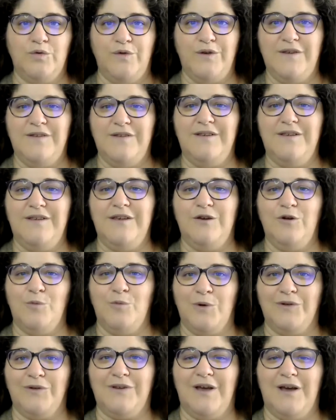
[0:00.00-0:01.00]
physique,
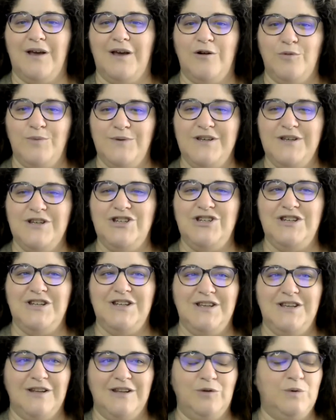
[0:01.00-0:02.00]
mentale,
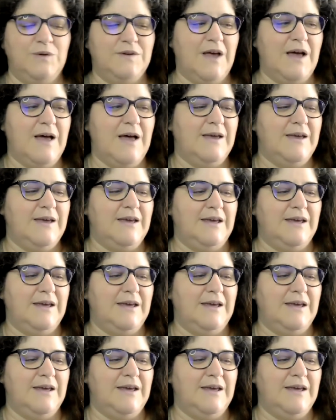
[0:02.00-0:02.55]
psychique et tout ça,